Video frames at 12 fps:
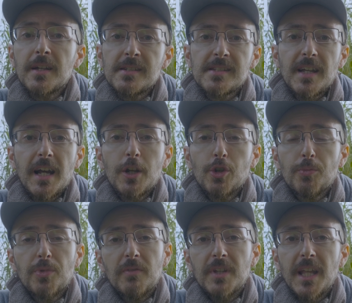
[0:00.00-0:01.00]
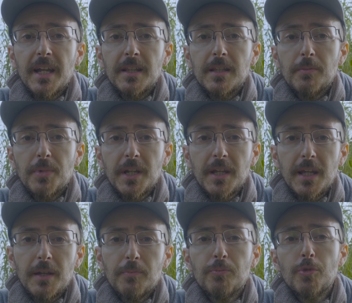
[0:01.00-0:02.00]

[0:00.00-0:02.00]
saranno più evidenti perché